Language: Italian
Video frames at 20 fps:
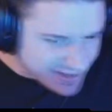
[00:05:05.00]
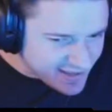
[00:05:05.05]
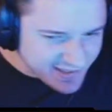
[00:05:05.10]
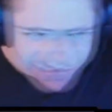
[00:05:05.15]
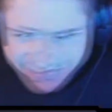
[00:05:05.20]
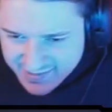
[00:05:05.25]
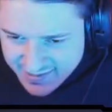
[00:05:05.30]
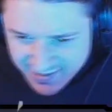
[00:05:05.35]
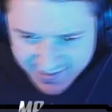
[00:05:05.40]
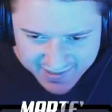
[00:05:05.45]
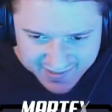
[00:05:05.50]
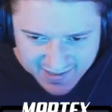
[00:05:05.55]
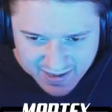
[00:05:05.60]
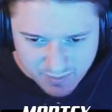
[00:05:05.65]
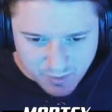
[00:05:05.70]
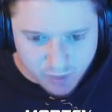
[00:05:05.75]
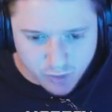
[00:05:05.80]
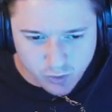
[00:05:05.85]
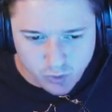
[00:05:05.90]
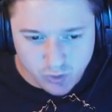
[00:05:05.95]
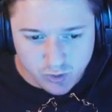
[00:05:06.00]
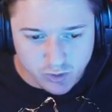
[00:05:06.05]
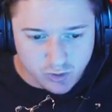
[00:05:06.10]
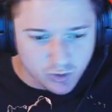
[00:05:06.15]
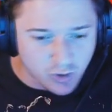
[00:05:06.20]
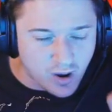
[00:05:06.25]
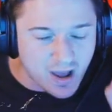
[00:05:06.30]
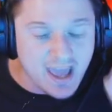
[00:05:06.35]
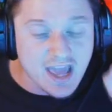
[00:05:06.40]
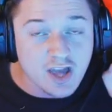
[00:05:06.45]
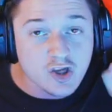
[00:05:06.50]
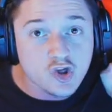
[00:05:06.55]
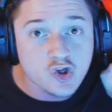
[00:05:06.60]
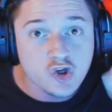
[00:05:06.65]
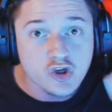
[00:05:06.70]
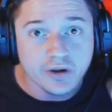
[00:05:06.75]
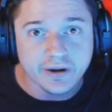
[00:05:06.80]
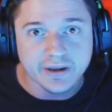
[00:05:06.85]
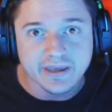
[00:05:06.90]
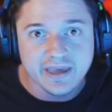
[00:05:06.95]
Riscattiamo tutto e
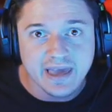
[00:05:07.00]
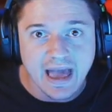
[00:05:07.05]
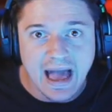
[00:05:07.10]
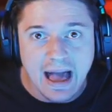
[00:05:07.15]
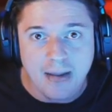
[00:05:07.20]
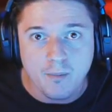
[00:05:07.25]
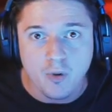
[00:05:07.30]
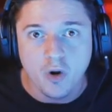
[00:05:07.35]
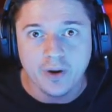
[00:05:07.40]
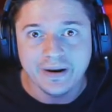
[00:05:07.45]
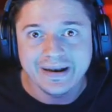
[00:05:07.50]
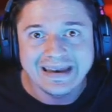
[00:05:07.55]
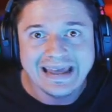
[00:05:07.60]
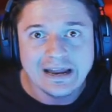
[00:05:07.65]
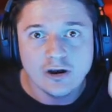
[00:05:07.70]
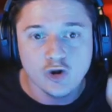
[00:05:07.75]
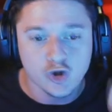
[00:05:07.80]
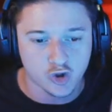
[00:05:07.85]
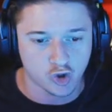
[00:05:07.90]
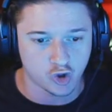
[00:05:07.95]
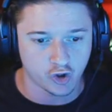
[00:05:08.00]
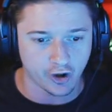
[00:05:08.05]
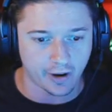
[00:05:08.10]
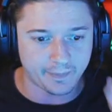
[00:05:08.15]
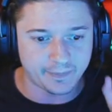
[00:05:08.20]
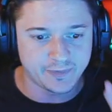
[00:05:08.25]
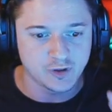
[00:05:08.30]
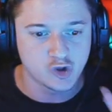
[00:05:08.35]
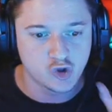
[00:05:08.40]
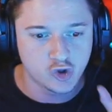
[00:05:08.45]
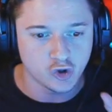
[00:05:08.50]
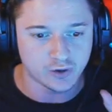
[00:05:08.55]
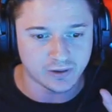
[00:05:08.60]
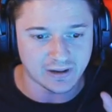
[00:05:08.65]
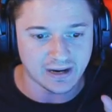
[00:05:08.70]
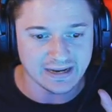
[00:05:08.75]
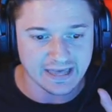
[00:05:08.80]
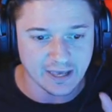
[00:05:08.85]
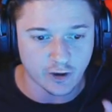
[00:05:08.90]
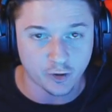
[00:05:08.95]
ci rechiamo nello shop
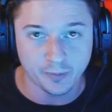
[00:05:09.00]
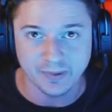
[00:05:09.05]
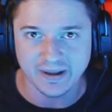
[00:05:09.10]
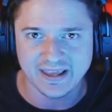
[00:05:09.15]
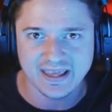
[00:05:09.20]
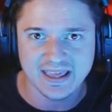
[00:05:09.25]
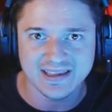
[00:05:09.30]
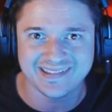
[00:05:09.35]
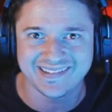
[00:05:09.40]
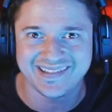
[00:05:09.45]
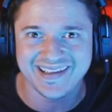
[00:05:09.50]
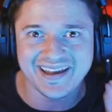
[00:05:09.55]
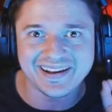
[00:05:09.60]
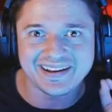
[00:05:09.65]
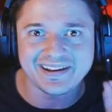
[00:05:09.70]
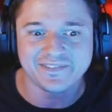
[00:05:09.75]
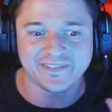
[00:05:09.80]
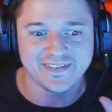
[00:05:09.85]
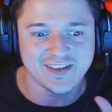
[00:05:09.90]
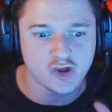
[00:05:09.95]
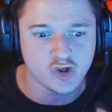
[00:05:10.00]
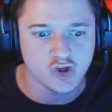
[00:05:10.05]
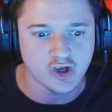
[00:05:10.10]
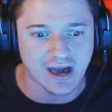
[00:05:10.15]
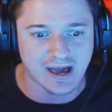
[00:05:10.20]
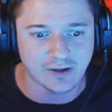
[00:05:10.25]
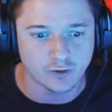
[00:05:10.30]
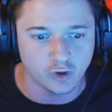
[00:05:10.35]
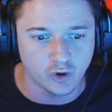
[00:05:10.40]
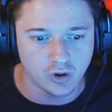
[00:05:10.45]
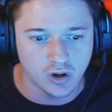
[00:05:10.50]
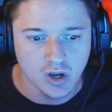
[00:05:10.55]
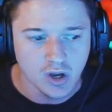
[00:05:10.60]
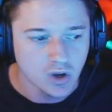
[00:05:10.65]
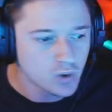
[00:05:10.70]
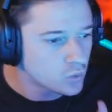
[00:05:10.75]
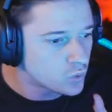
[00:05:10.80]
giornaliero perché si è refresciato